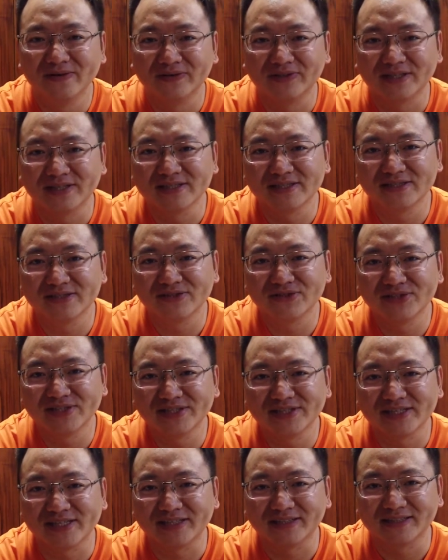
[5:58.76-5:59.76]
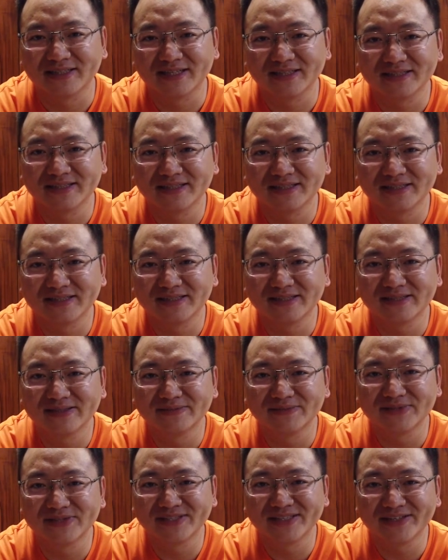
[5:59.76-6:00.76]
我当时就在想他这
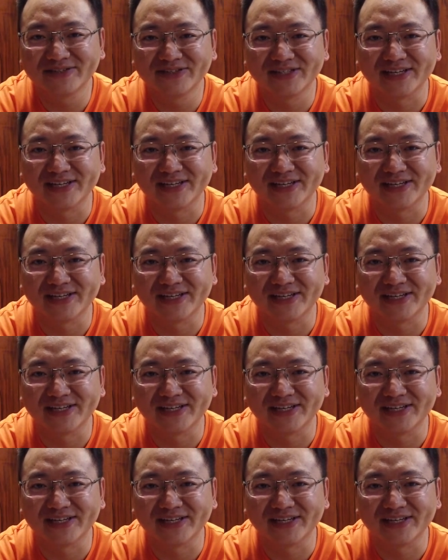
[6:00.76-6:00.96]
是不是要